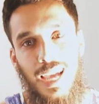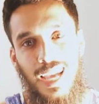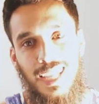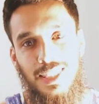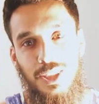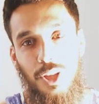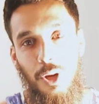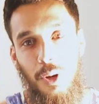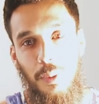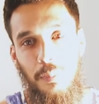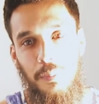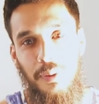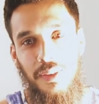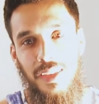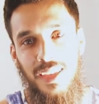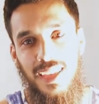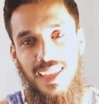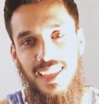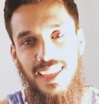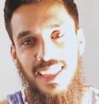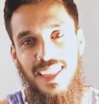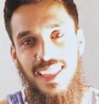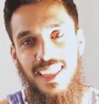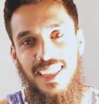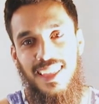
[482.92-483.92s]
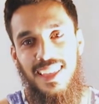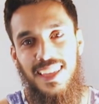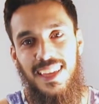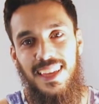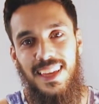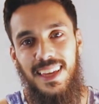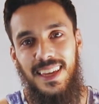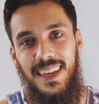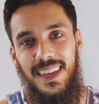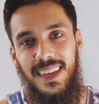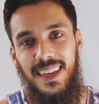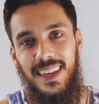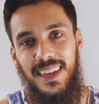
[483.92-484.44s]
a tope
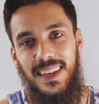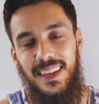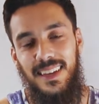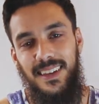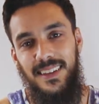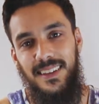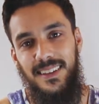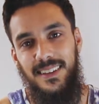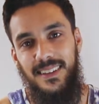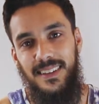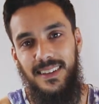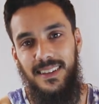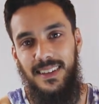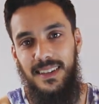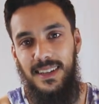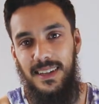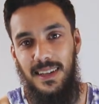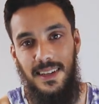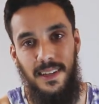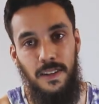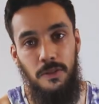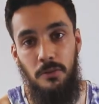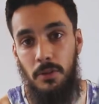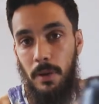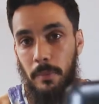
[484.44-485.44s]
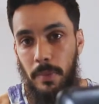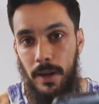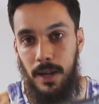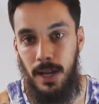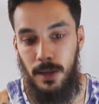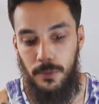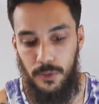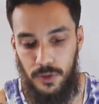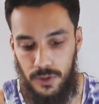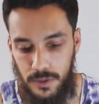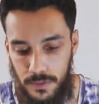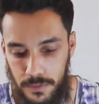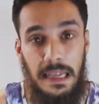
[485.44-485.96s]
y lo
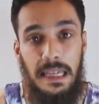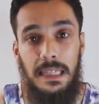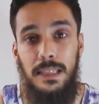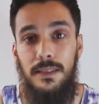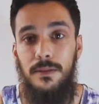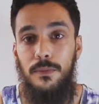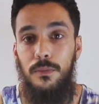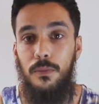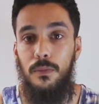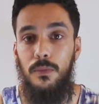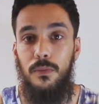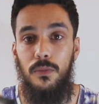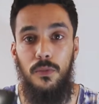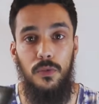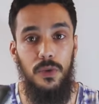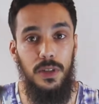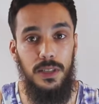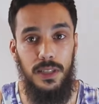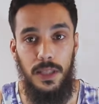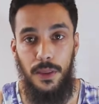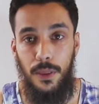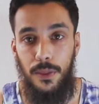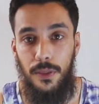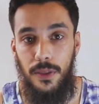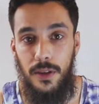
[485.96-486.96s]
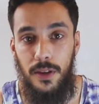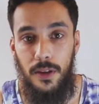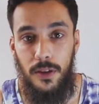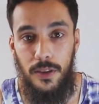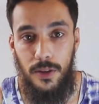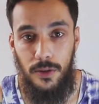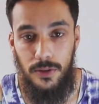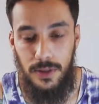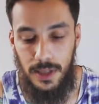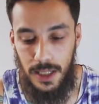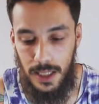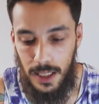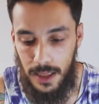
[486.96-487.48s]
apagamos. Es muy sencillo de
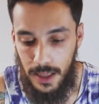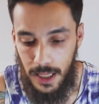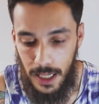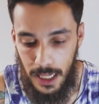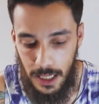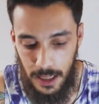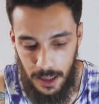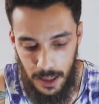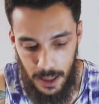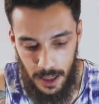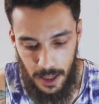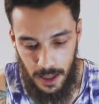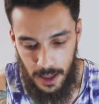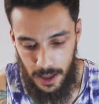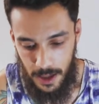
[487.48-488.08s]
utilizar.